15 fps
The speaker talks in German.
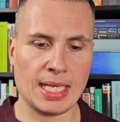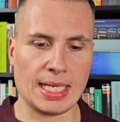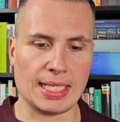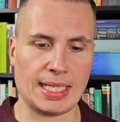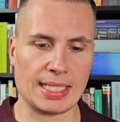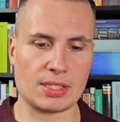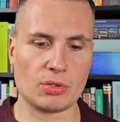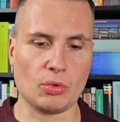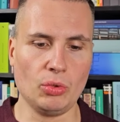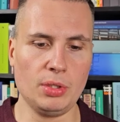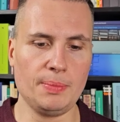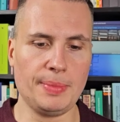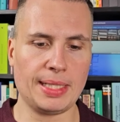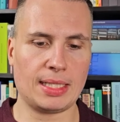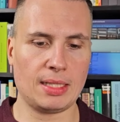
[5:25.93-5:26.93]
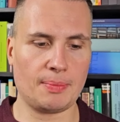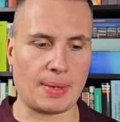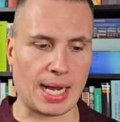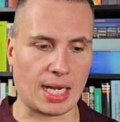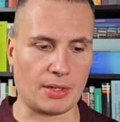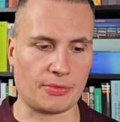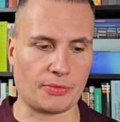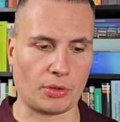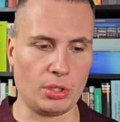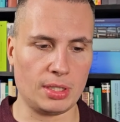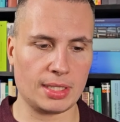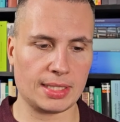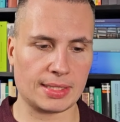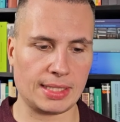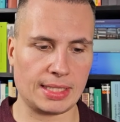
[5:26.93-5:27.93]
in dessen unmittelbarer
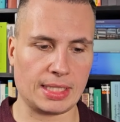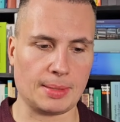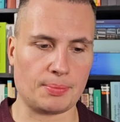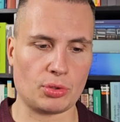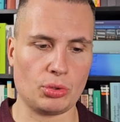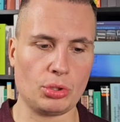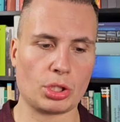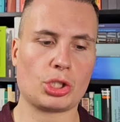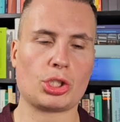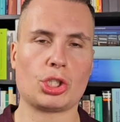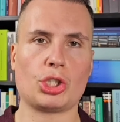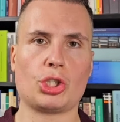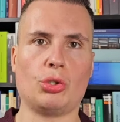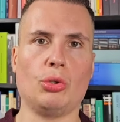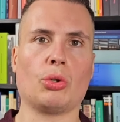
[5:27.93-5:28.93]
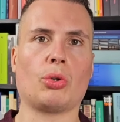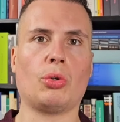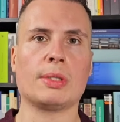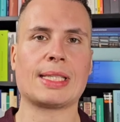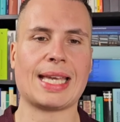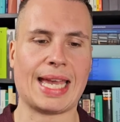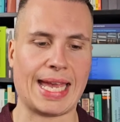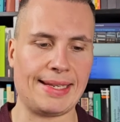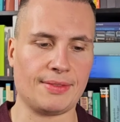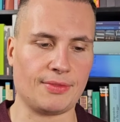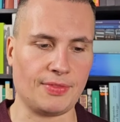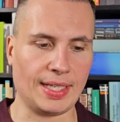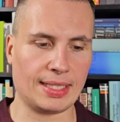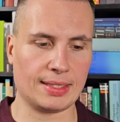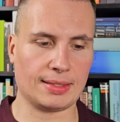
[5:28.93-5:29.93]
Folge sich die psychische Störung
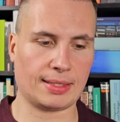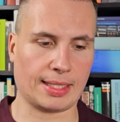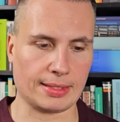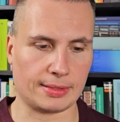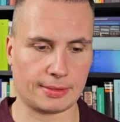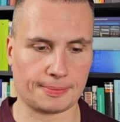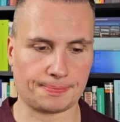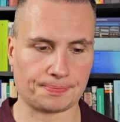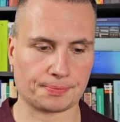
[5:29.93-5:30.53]
entwickelt hat.